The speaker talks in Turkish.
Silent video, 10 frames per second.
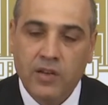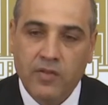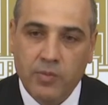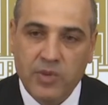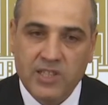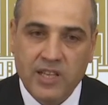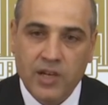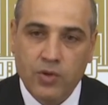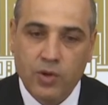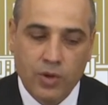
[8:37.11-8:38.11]
Ve
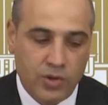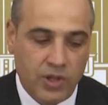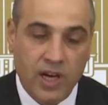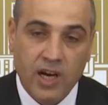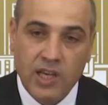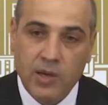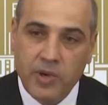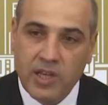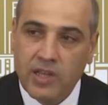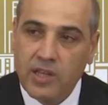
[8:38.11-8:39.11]
bizler görüyoruz ki
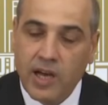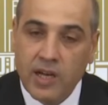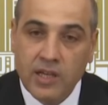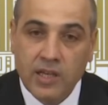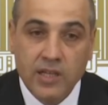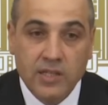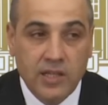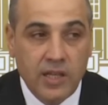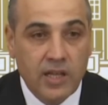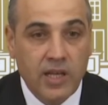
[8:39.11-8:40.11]
AKP iktidarı
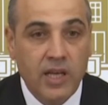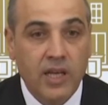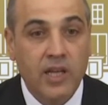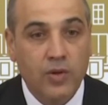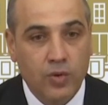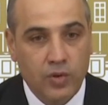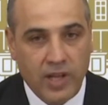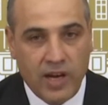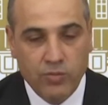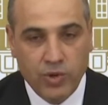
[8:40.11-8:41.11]
kesinlikle ilk
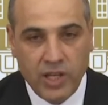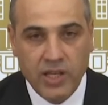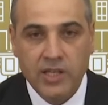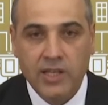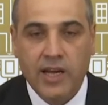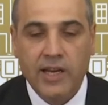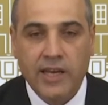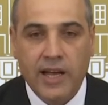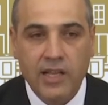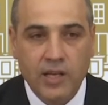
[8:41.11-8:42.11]
günden bu yana, iktidara
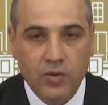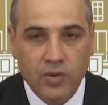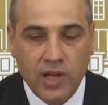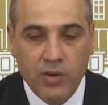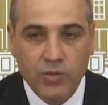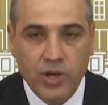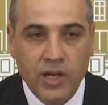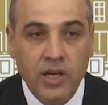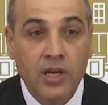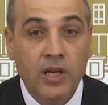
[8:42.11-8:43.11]
geldiği günden bu
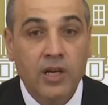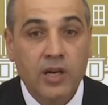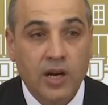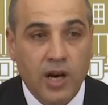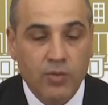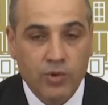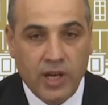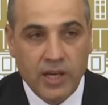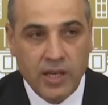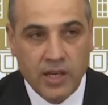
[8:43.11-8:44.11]
yana
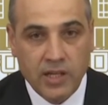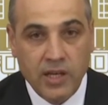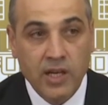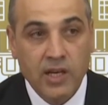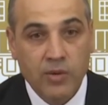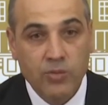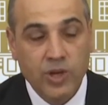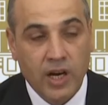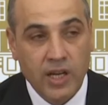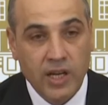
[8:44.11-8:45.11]
kamudan yana değil, kamun
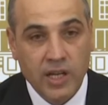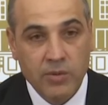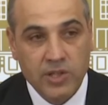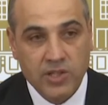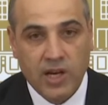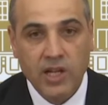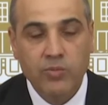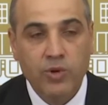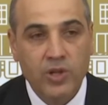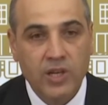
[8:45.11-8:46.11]
aleyhine bir
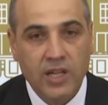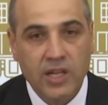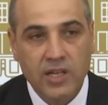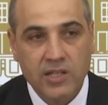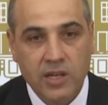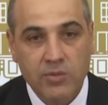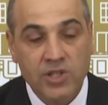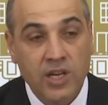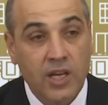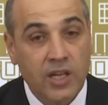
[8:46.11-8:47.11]
sağlık politikaları
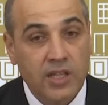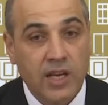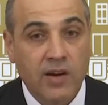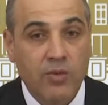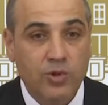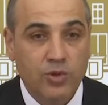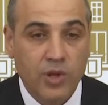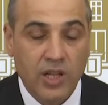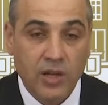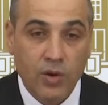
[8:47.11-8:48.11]
izlemiş, devamlı
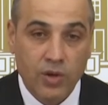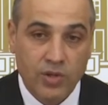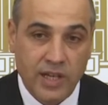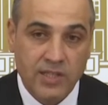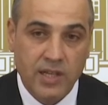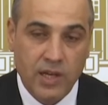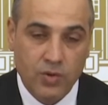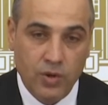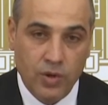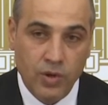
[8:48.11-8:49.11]
süreçte özel
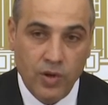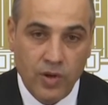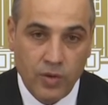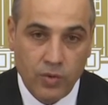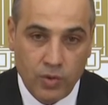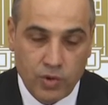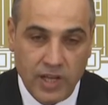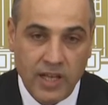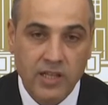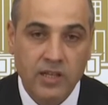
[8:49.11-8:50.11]
sektörü
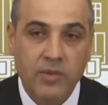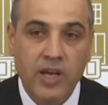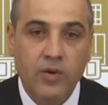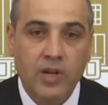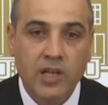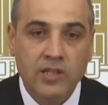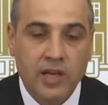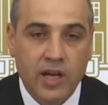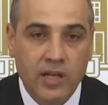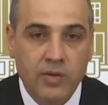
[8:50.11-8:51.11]
güçlendirmeye yönelik
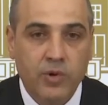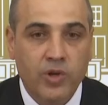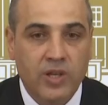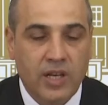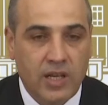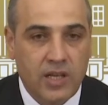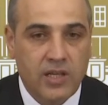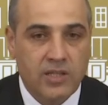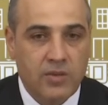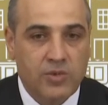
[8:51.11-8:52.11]
sağlık politikaları
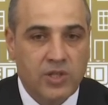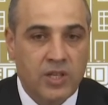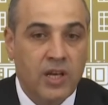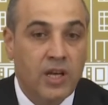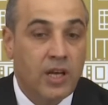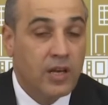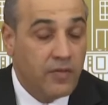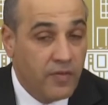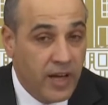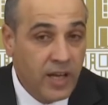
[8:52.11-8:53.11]
izlemiştir
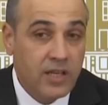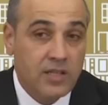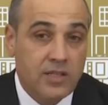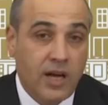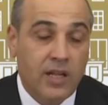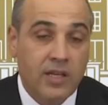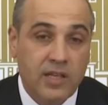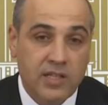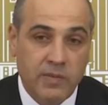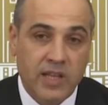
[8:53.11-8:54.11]
ve sağlık
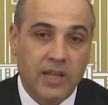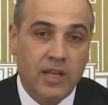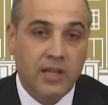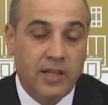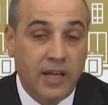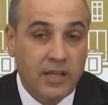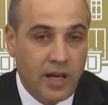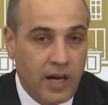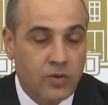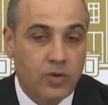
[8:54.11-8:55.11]
hizmetlerinden
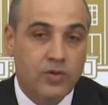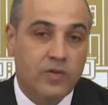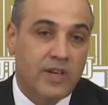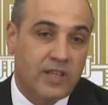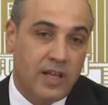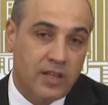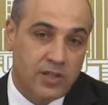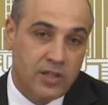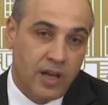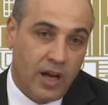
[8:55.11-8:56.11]
daha doğrusu
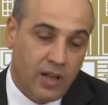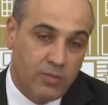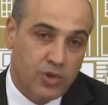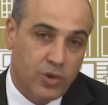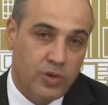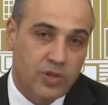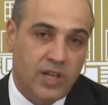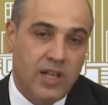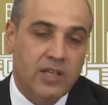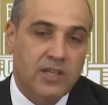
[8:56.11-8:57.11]
vatandaşın almış olduğu
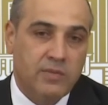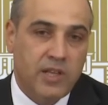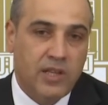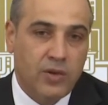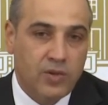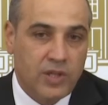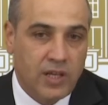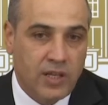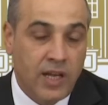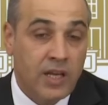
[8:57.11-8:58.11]
sağlık hizmetleri
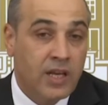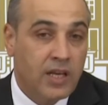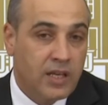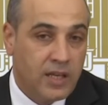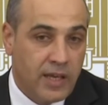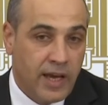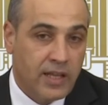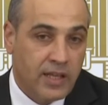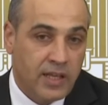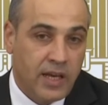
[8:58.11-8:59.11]
üzerinden
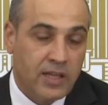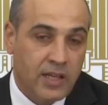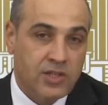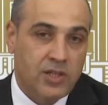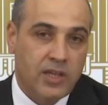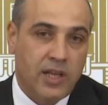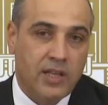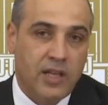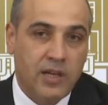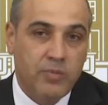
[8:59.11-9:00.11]
kendi yandaş
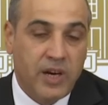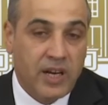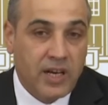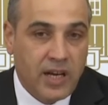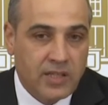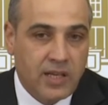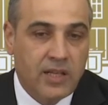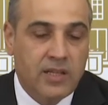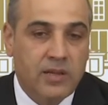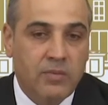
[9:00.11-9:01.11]
şirketlerine para
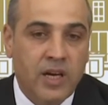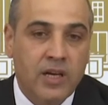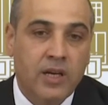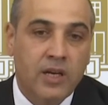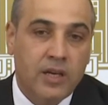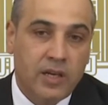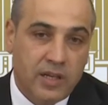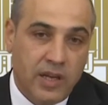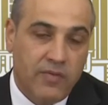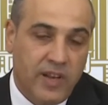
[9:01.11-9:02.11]
kazandırmak
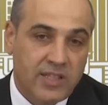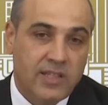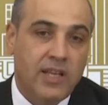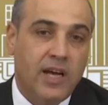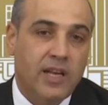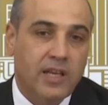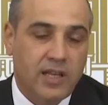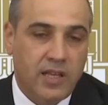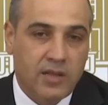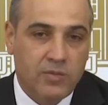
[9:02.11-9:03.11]
refleksiyle
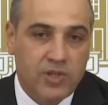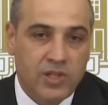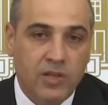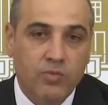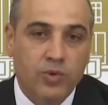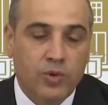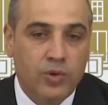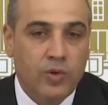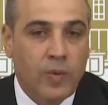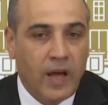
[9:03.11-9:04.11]
hareket etmiştir.
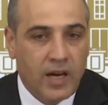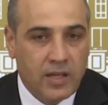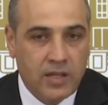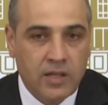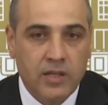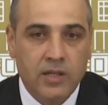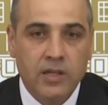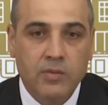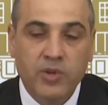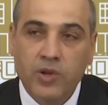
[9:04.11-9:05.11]
Bunun artık
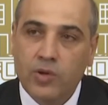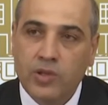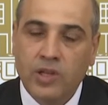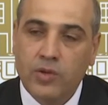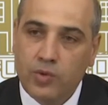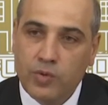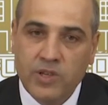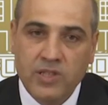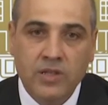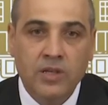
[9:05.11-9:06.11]
e, bir noktada
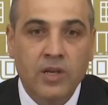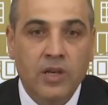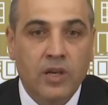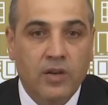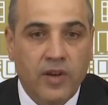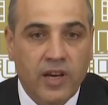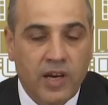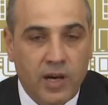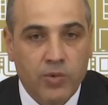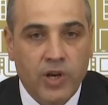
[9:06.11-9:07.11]
durması ve
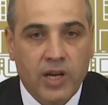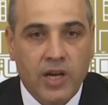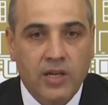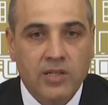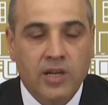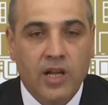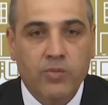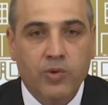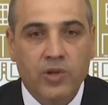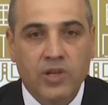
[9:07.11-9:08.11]
kamu yararına
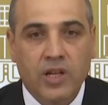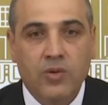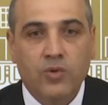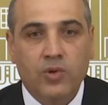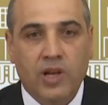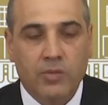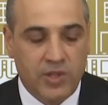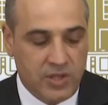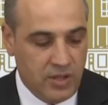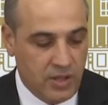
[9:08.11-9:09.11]
sağlık politikalarının
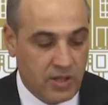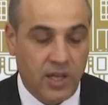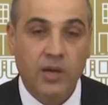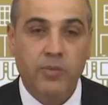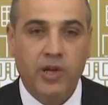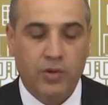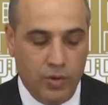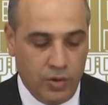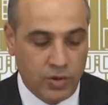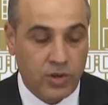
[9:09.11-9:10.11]
uygulanmasını talep
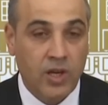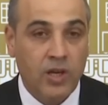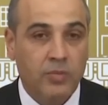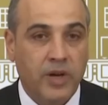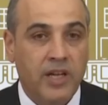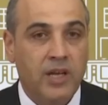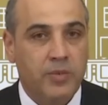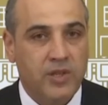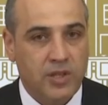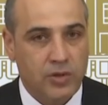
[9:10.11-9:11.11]
ediyoruz. Ben
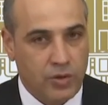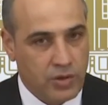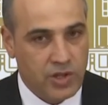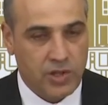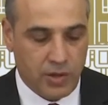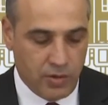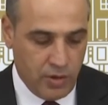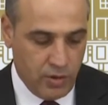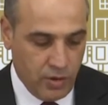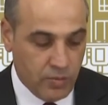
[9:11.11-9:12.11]
hepinize çok teşekkür
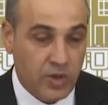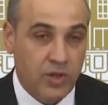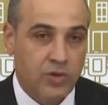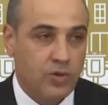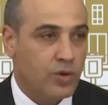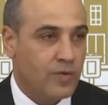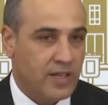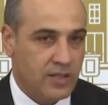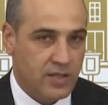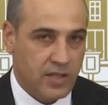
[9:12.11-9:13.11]
ediyorum. Soru
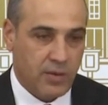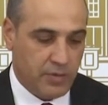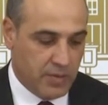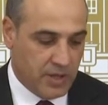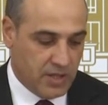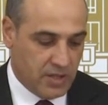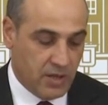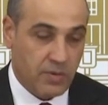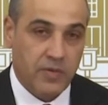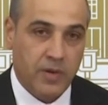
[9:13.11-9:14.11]
varsa cevaplamak
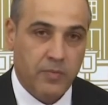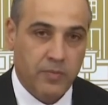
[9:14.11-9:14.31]
isterim efendim.